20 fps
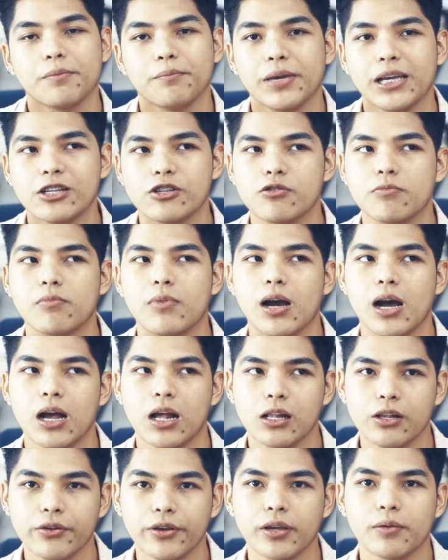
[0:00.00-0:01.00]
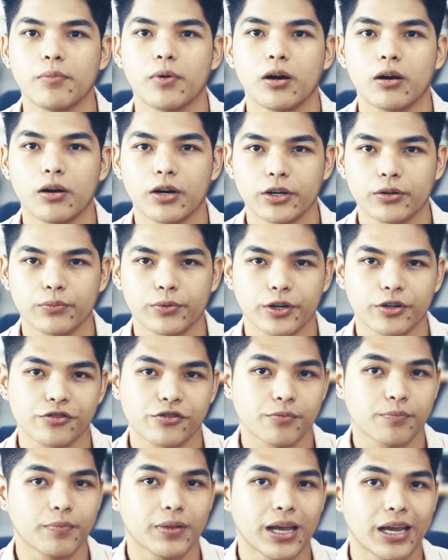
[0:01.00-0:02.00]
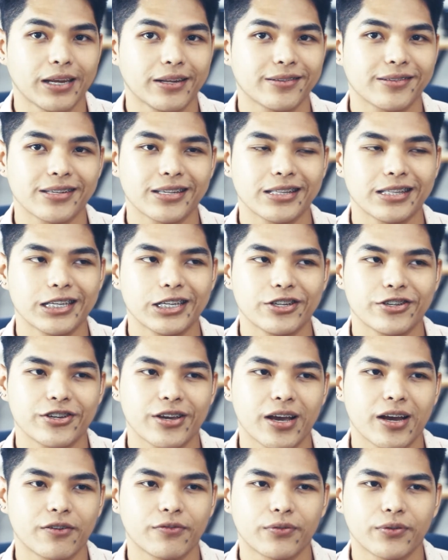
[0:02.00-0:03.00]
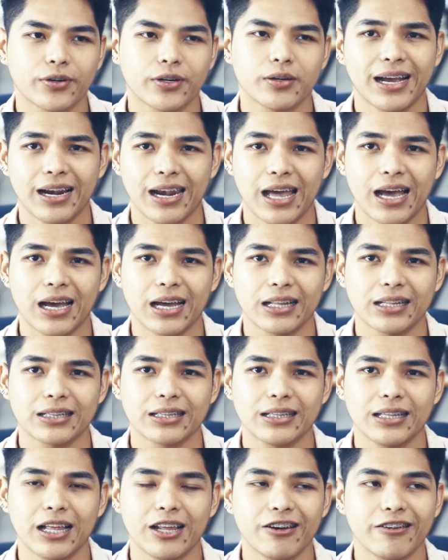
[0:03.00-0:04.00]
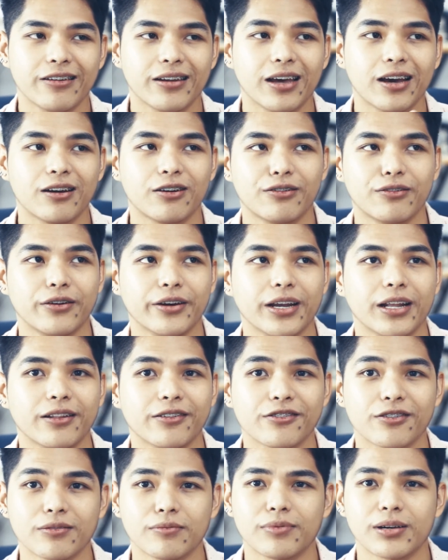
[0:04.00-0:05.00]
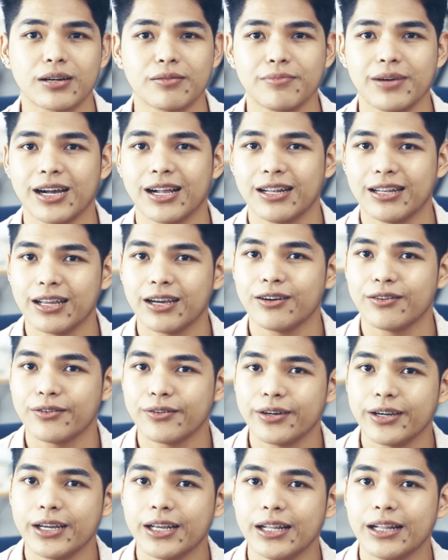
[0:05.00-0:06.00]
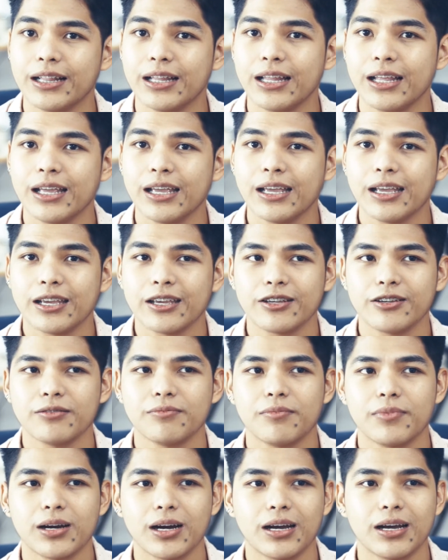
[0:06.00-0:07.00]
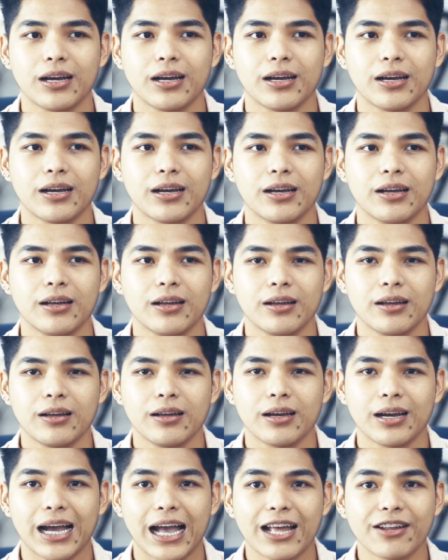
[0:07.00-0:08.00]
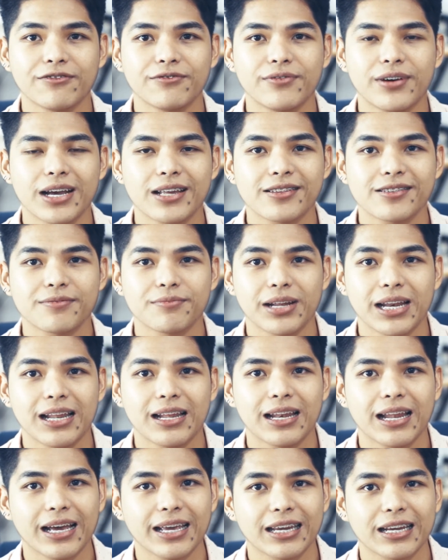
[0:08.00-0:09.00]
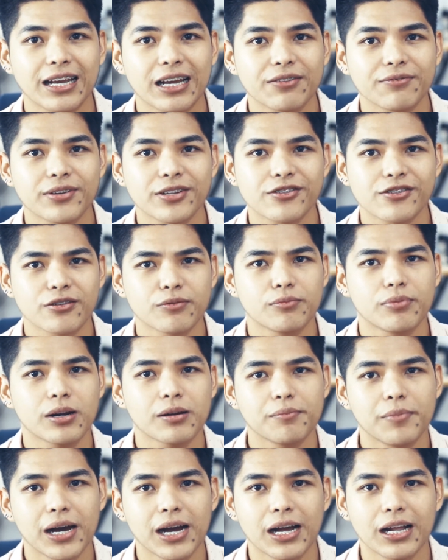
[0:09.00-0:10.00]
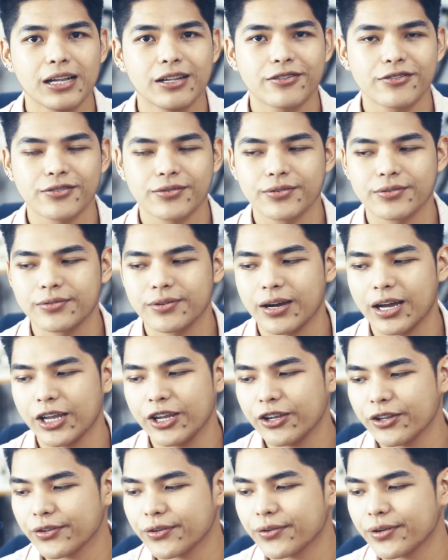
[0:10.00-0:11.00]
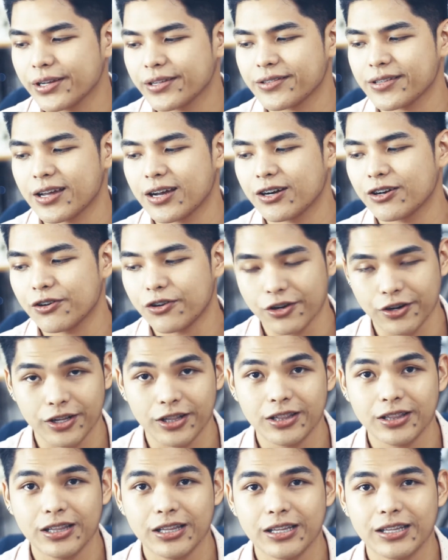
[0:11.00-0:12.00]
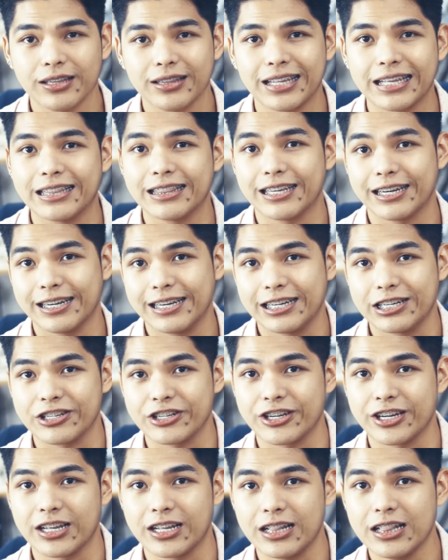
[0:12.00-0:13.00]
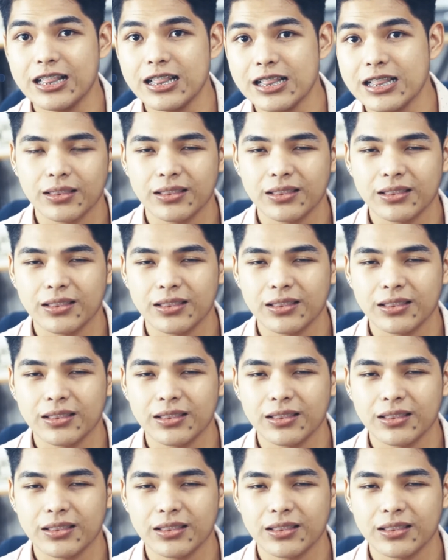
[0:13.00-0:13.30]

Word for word: Medyo mahal yung ibang artwork supplies. Hindi siya afford ng lahat. Lalo na ang oil. Sobrang mahal ng oil. Yung mga canvas, malalaking canvas, sobrang mahal. So, ayun yung isang con ng traditional.